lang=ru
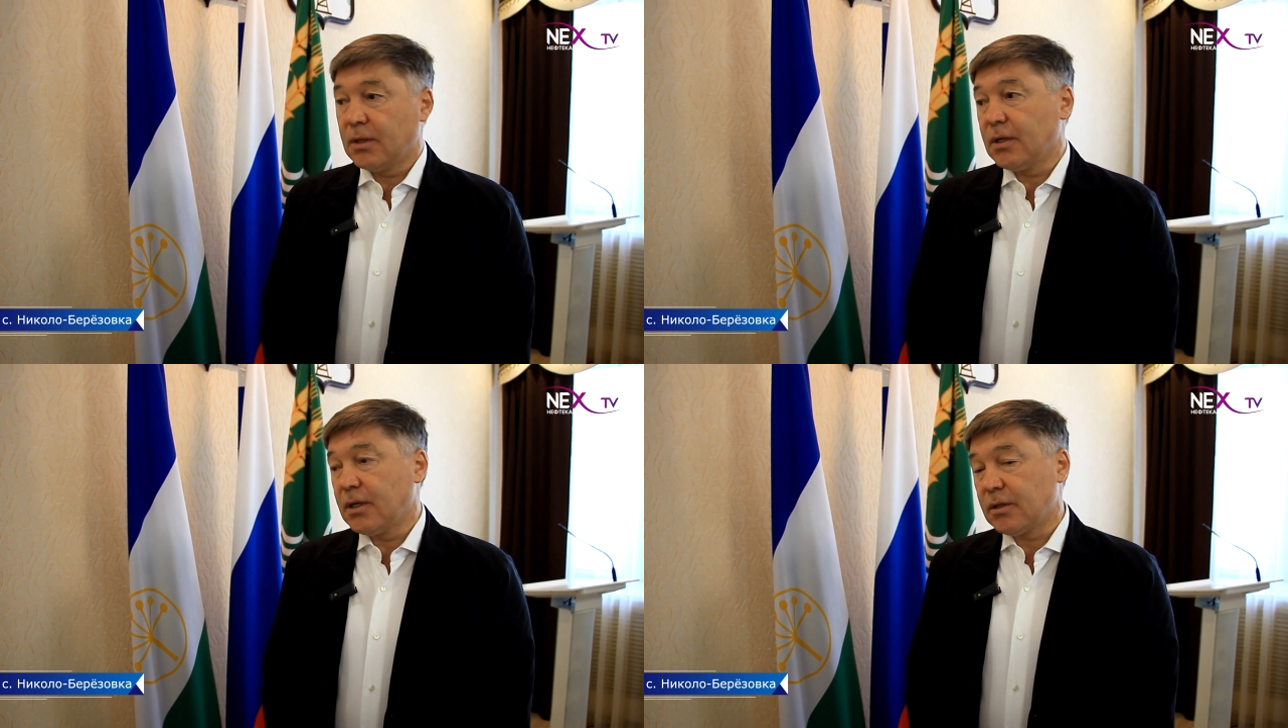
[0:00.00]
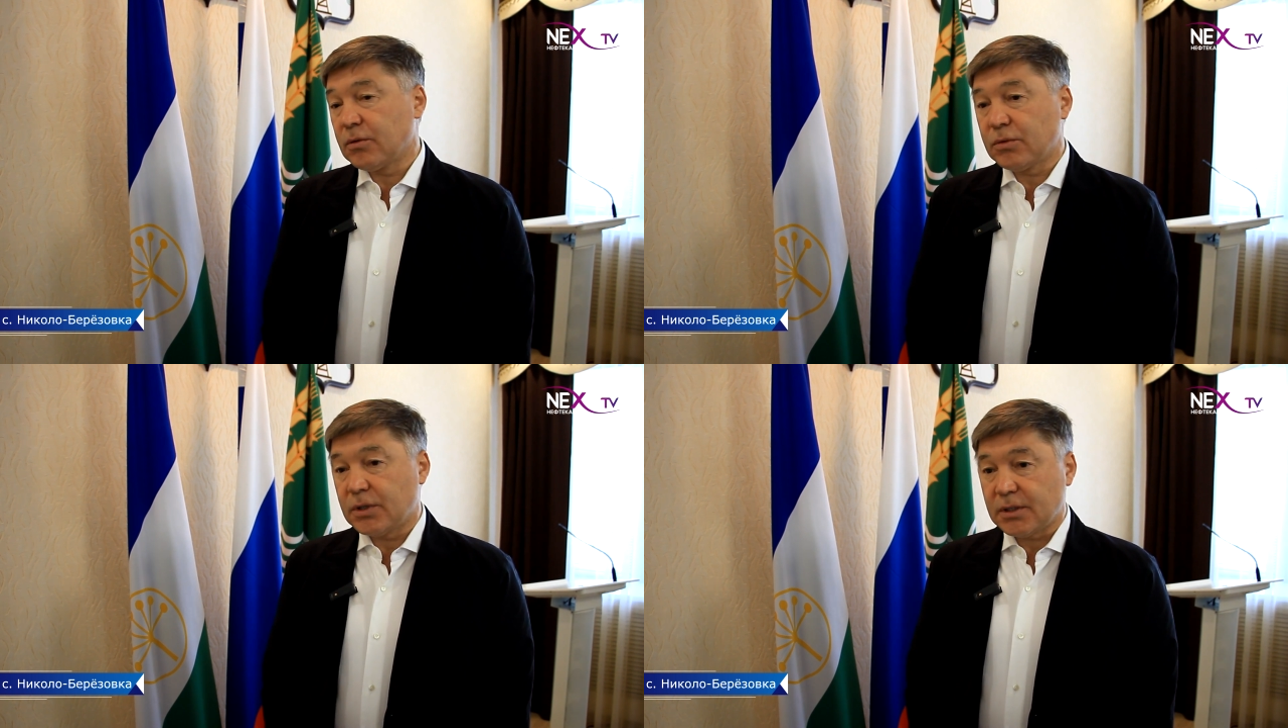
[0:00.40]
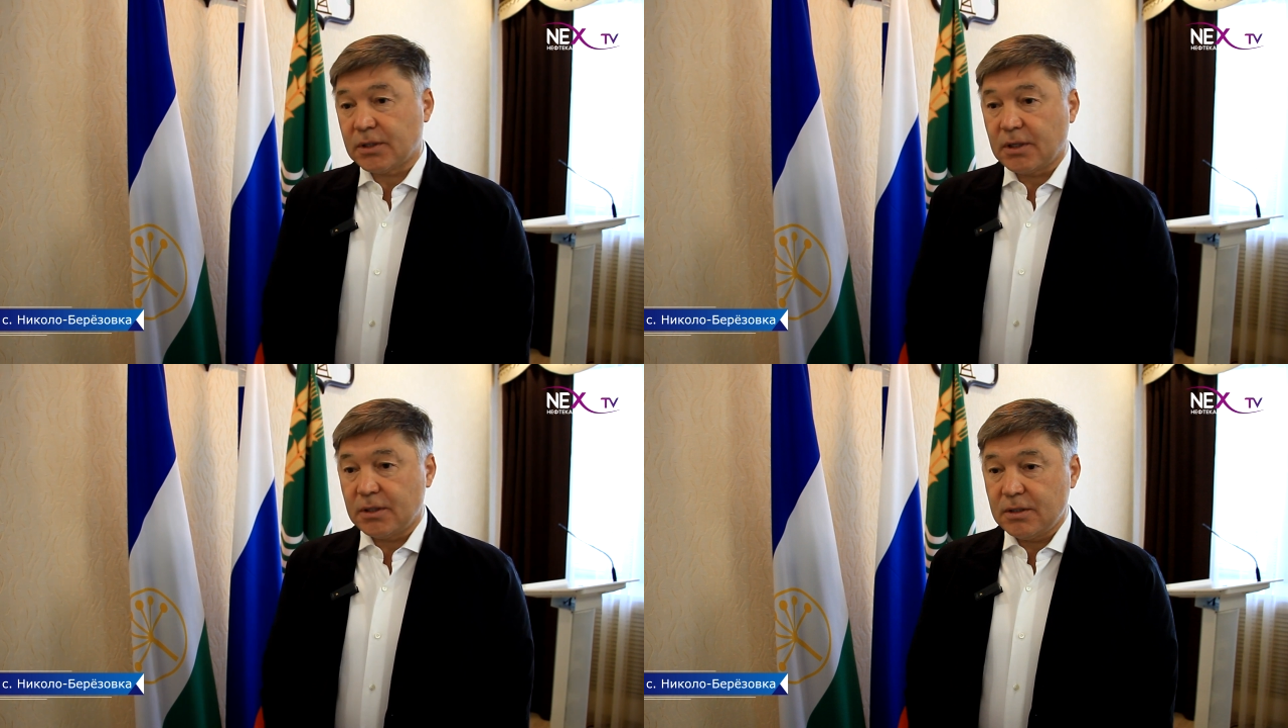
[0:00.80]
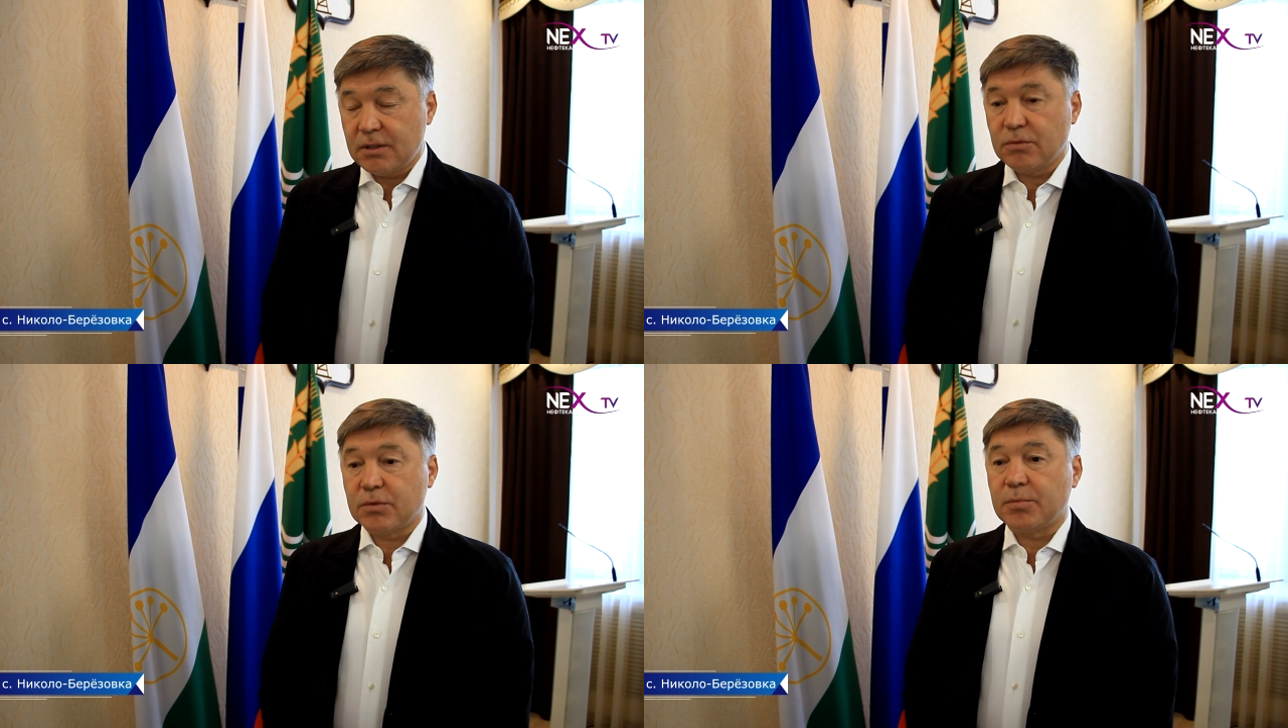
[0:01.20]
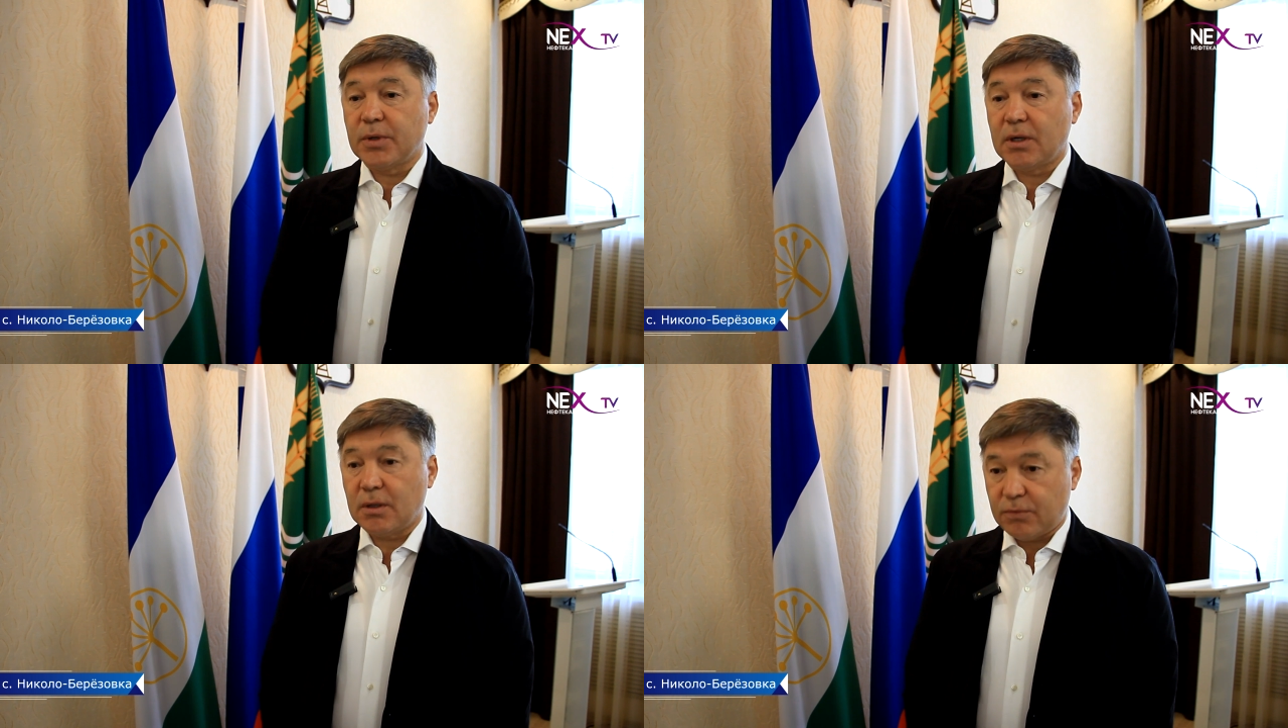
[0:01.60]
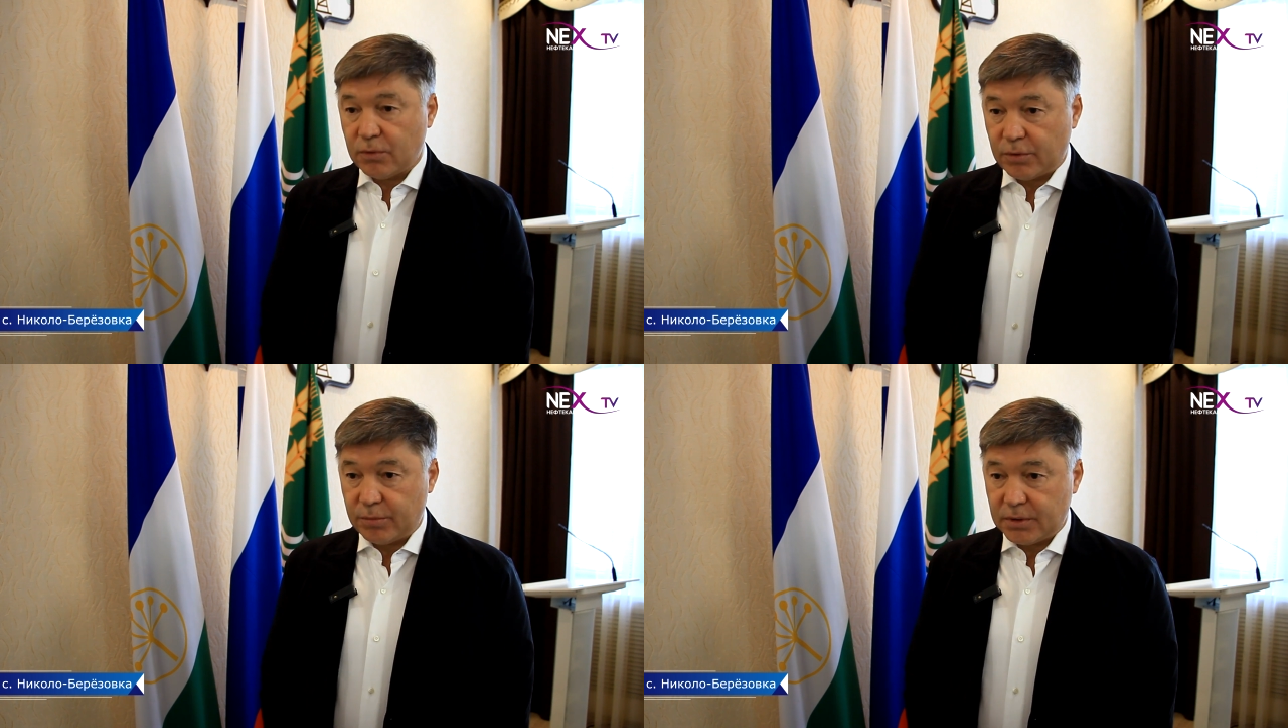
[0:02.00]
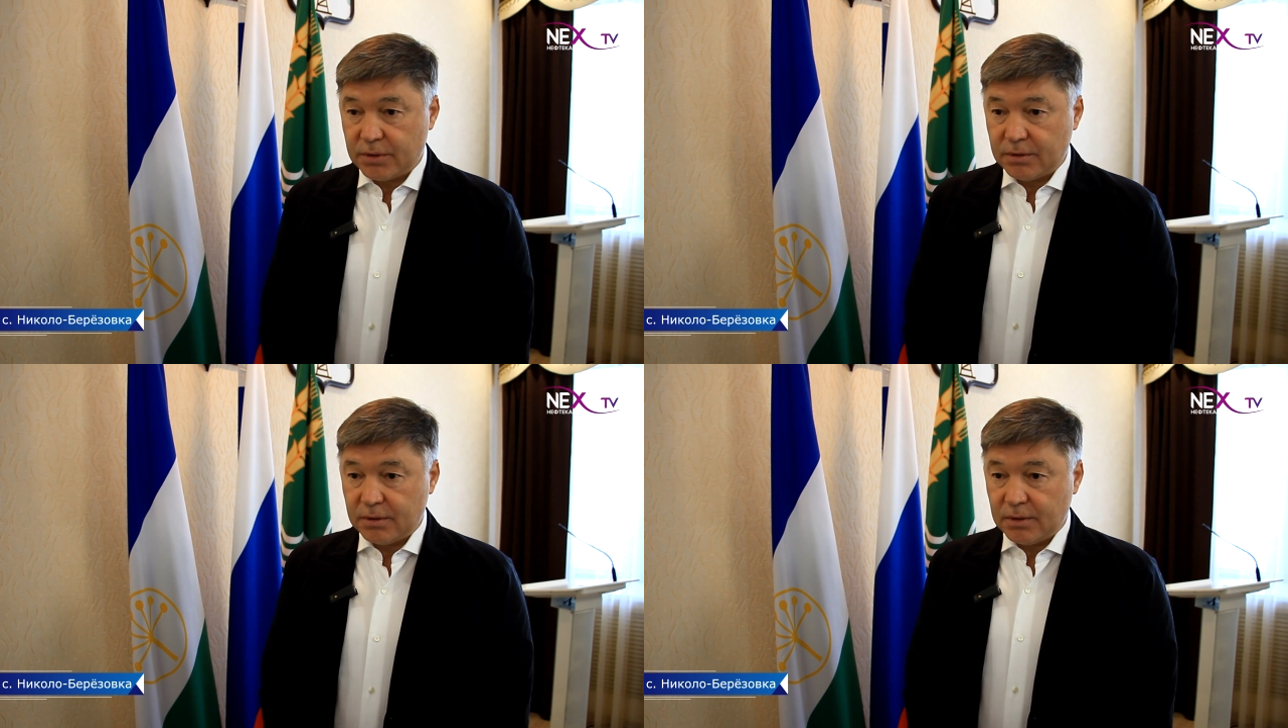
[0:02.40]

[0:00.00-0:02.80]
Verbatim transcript: И этот участок они не успели оформить.